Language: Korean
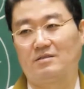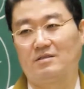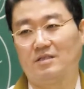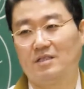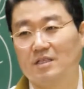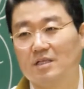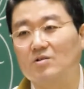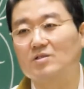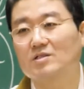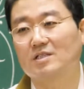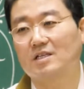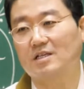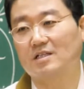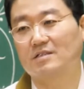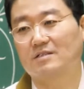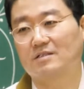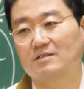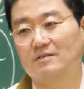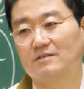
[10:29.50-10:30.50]
이
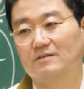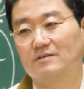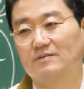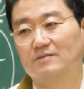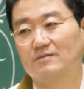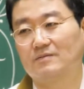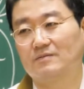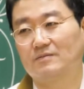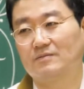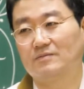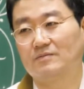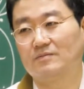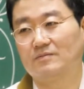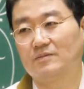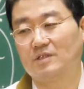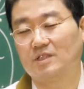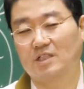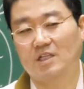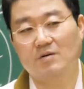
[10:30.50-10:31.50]
이론상에서.
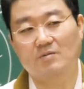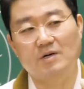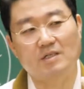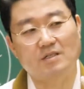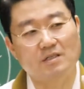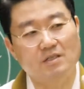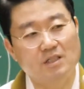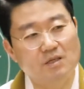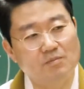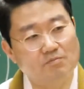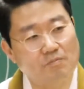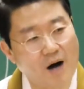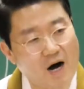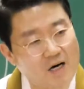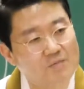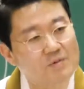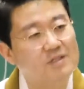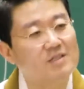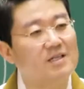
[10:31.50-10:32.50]
쉽게 말해서 이
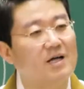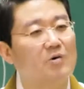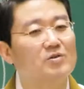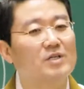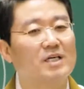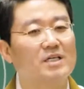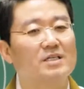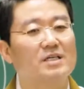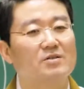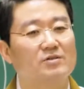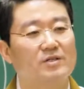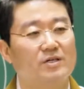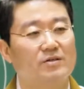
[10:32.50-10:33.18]
마음에서 나온다. 이렇게